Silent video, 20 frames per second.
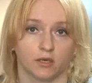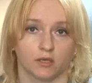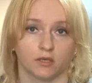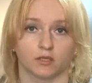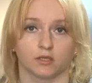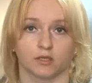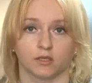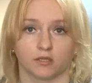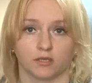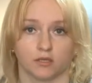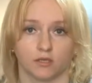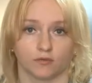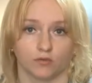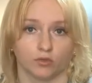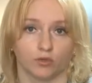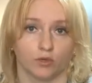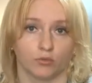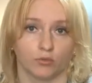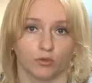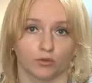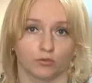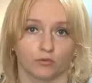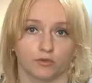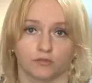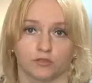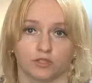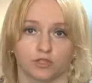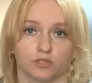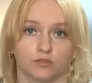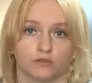Это основной объем,
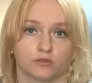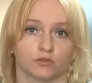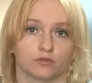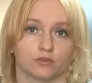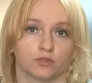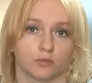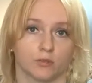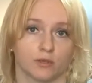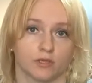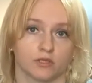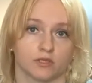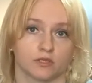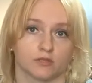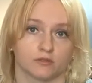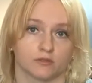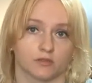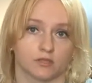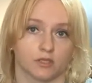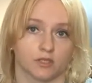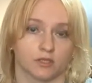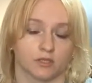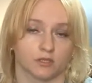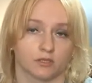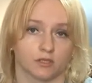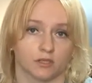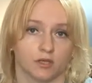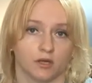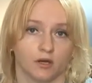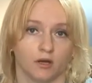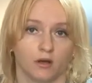свыше 90%
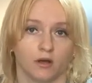сделок.